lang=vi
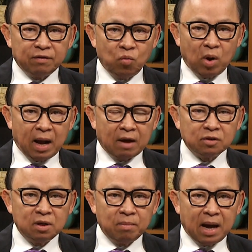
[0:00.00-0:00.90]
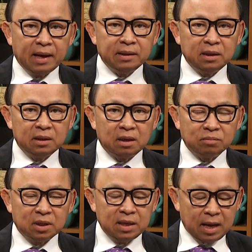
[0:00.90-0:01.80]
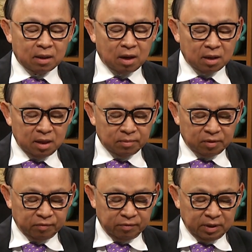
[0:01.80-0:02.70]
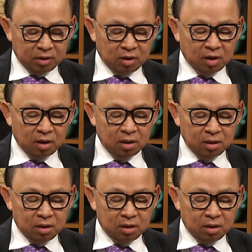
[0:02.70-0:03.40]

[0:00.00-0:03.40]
phần quảng cáo thương mại, thì trong thời gian đó nếu mà quý vị có